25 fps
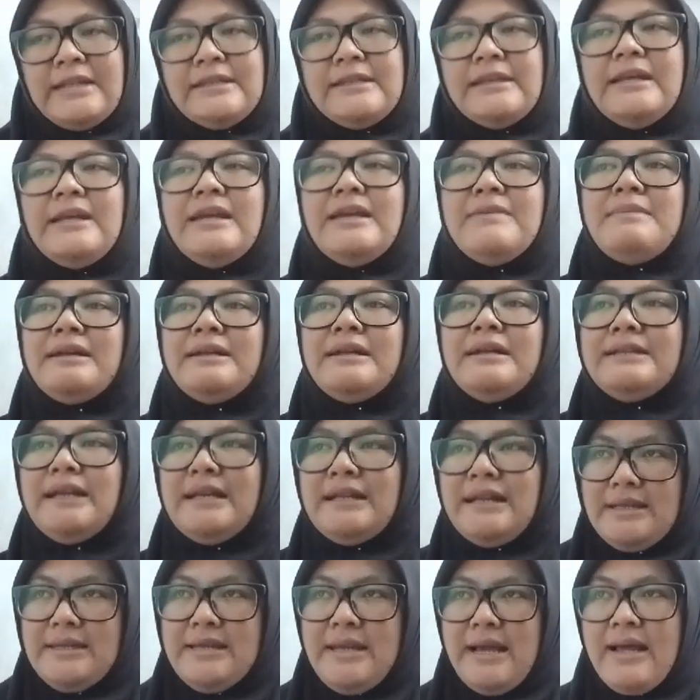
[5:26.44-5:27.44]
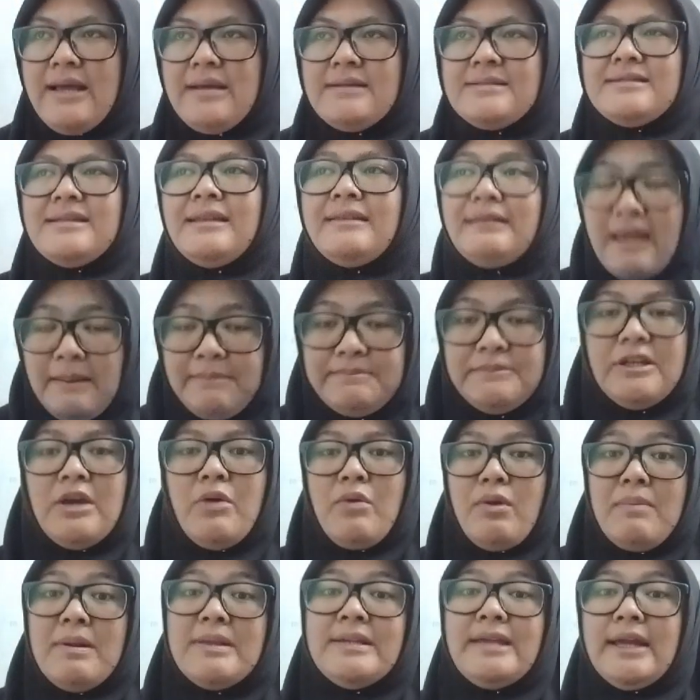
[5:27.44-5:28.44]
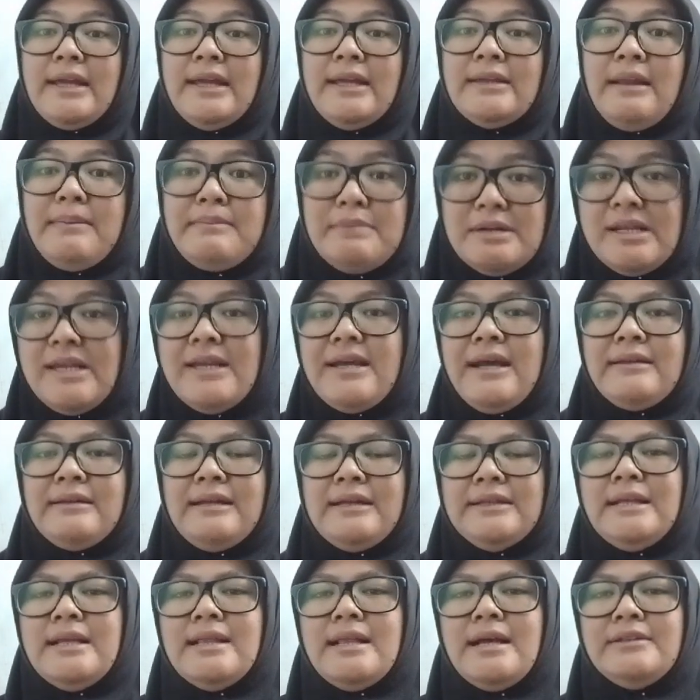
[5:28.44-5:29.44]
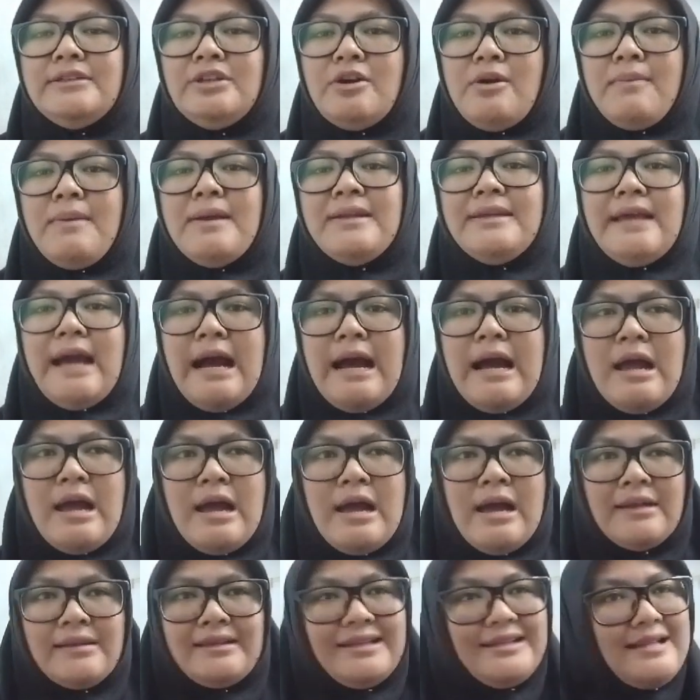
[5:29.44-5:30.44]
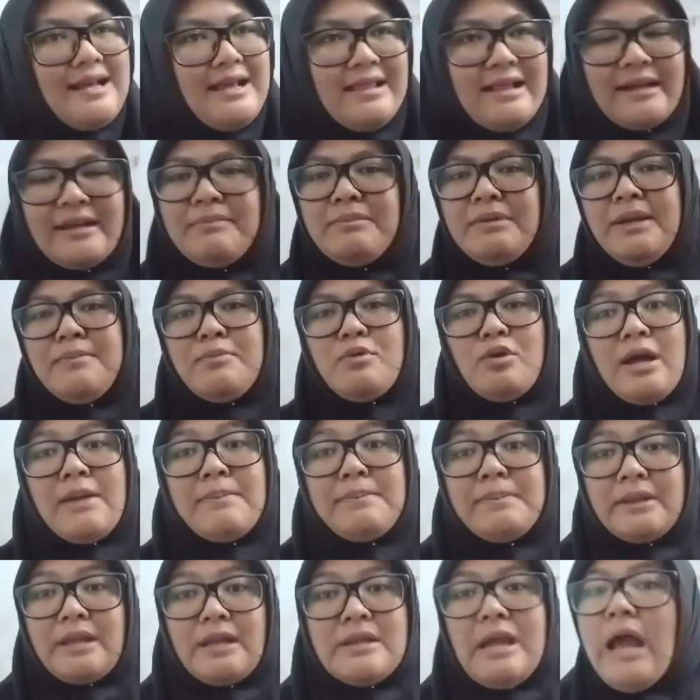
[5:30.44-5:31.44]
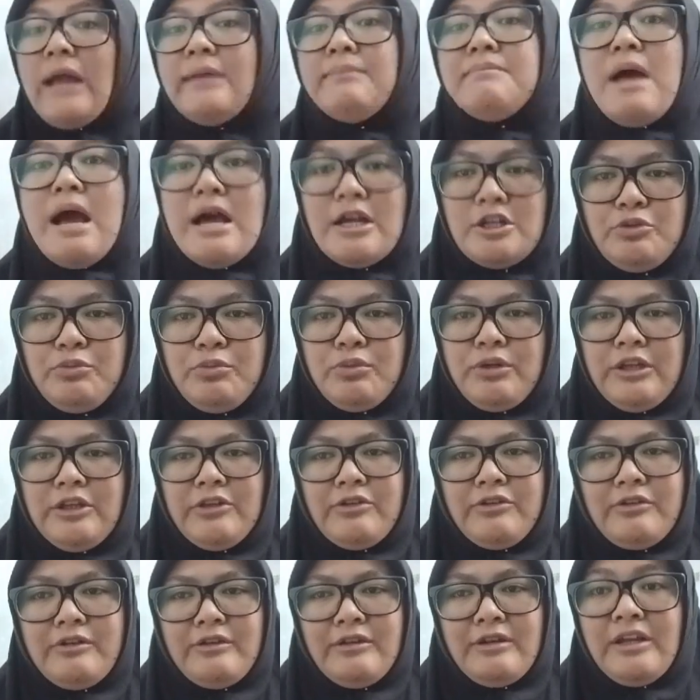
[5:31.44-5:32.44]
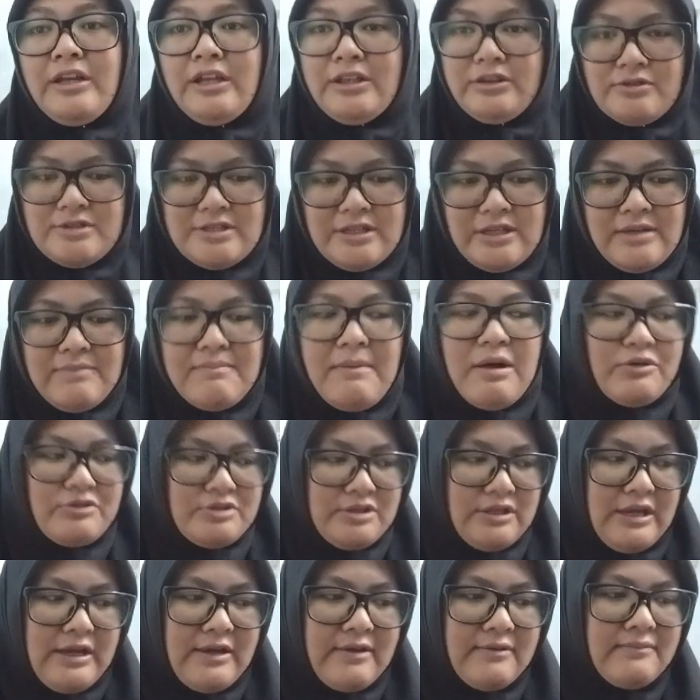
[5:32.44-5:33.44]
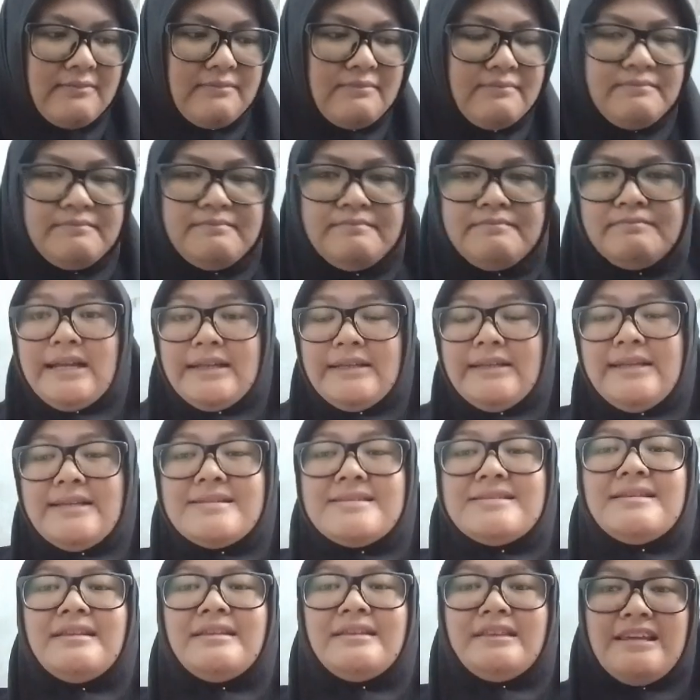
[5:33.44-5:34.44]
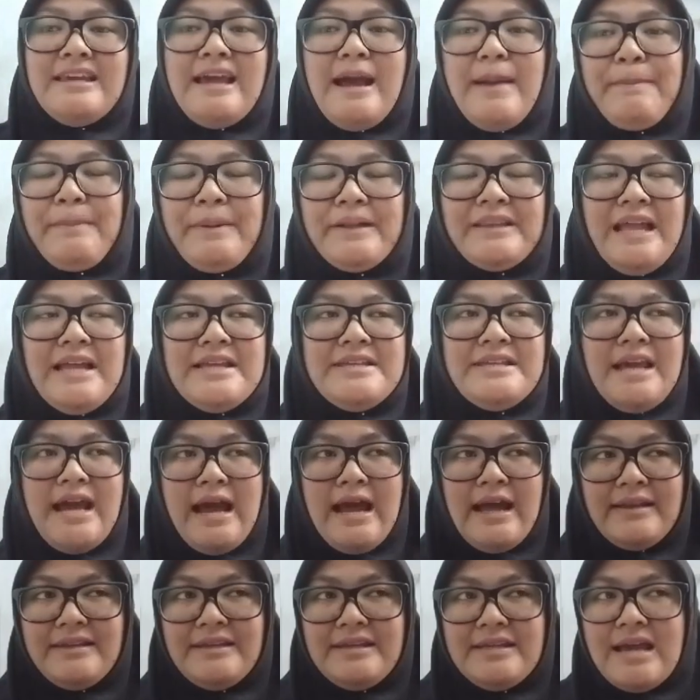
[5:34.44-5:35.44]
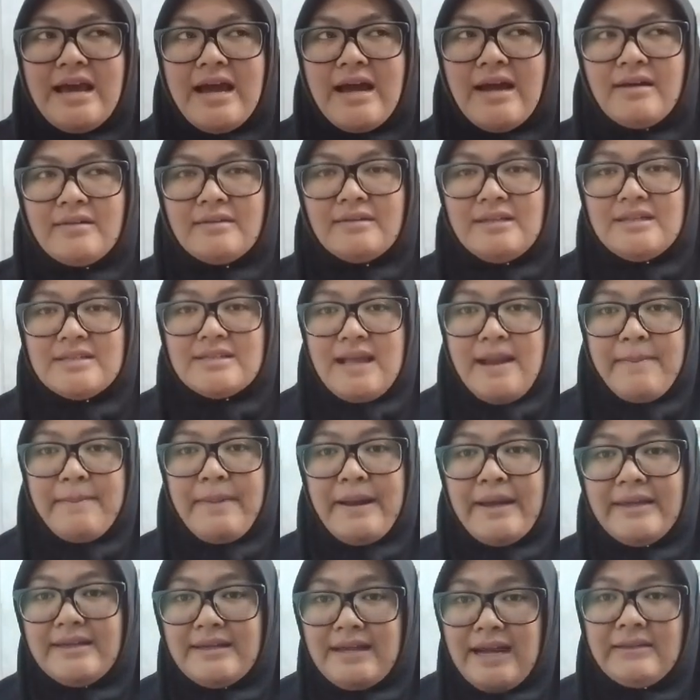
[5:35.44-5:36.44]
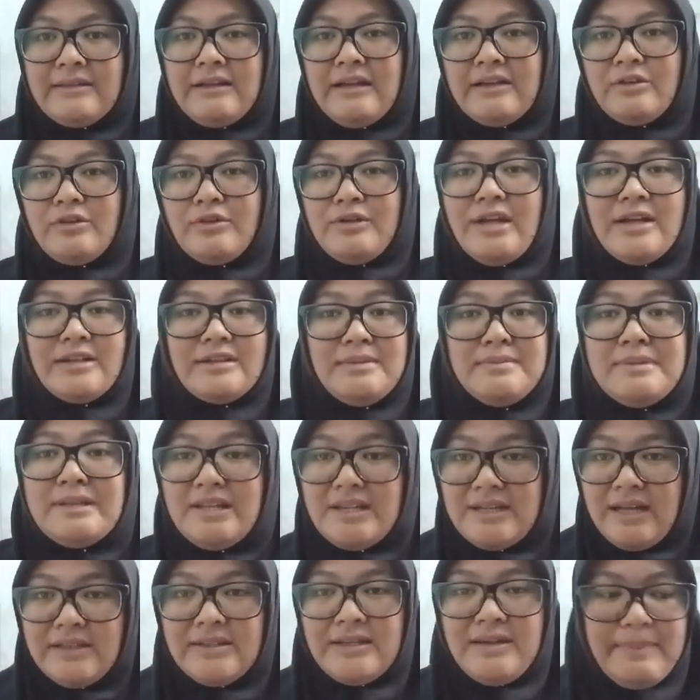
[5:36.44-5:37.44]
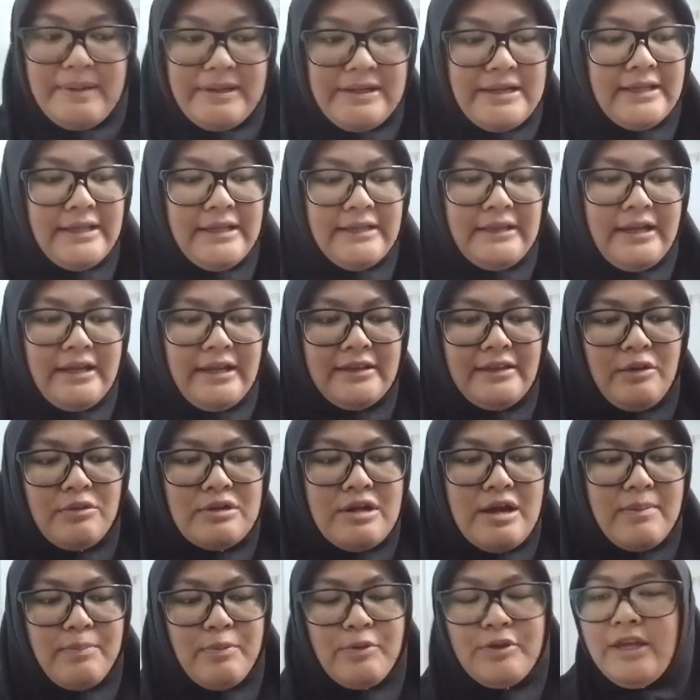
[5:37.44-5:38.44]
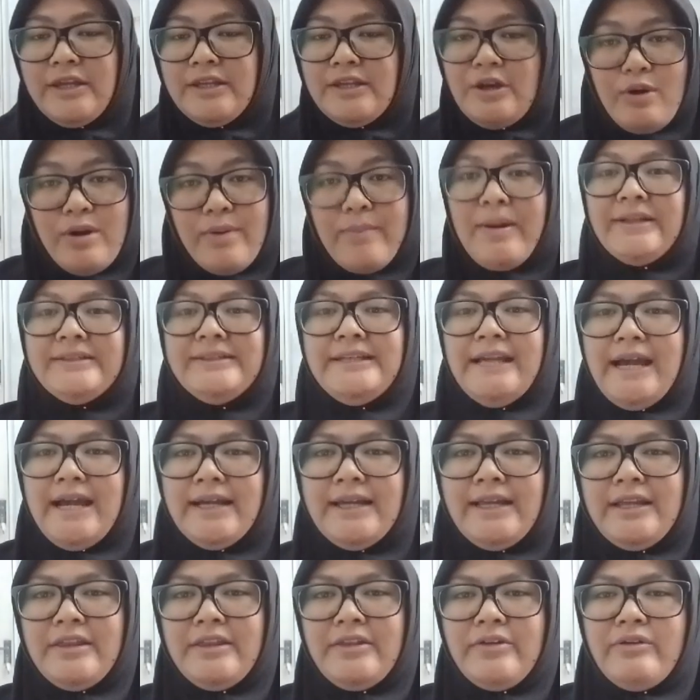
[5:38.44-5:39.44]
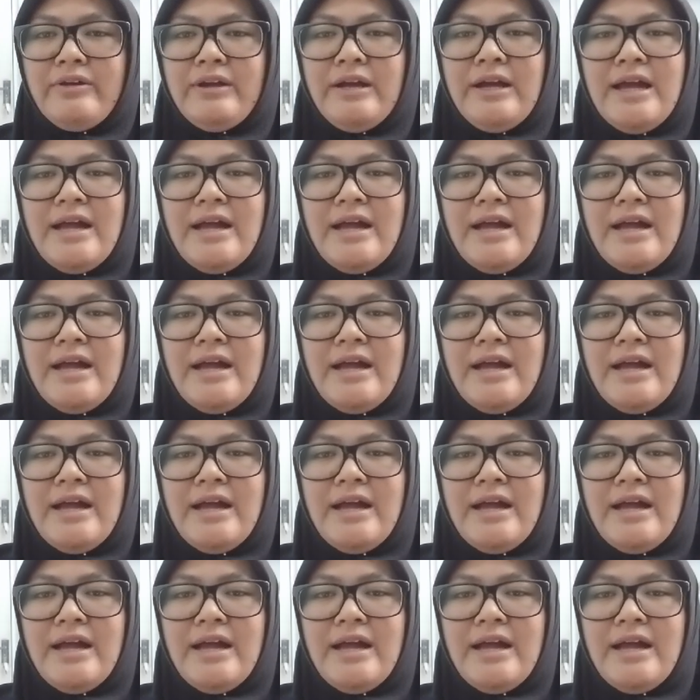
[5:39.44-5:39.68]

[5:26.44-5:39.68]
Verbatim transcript: jadi gimana caranya setiap jawaban yang kita berikan adalah jawaban yang tidak lagi menimbulkan pertanyaan baru gitu itu sih bagusnya jadi setiap pertanyaan yang disampaikan atau yang diberikan kepada kita, kita udah punya jawabannya gitu.